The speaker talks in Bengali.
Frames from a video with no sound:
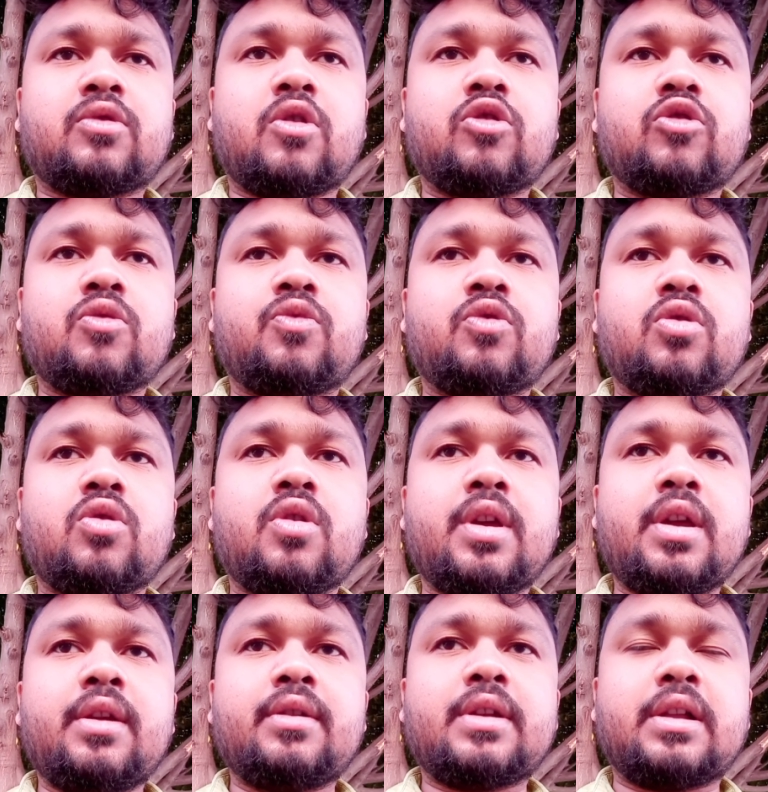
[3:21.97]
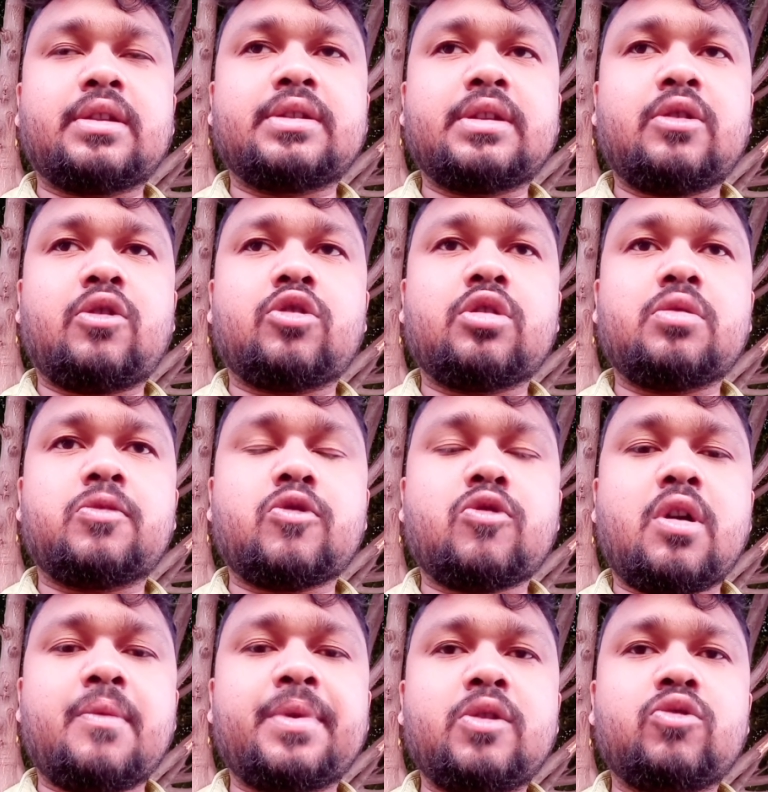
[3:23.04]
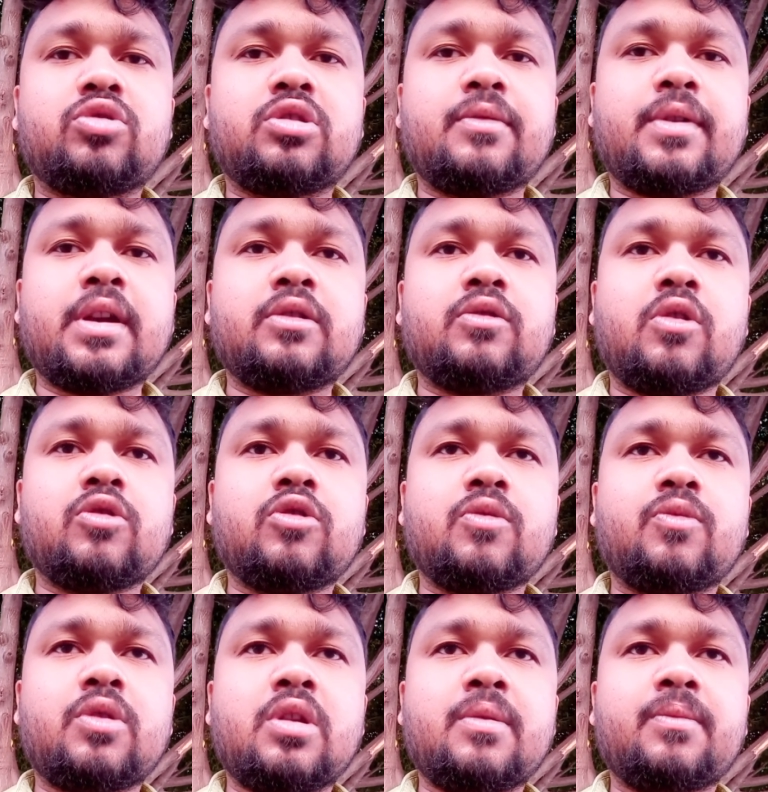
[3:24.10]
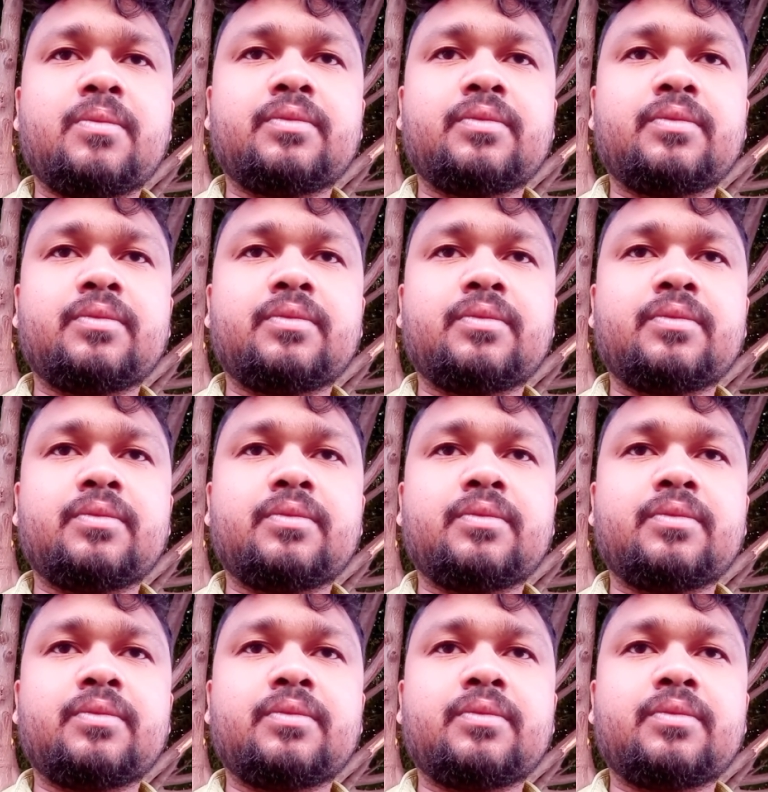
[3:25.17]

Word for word: খড়গপুর হয়ে যাচ্ছে খড়গপুরেও আপনি উঠতে পারেন খড়গপুরে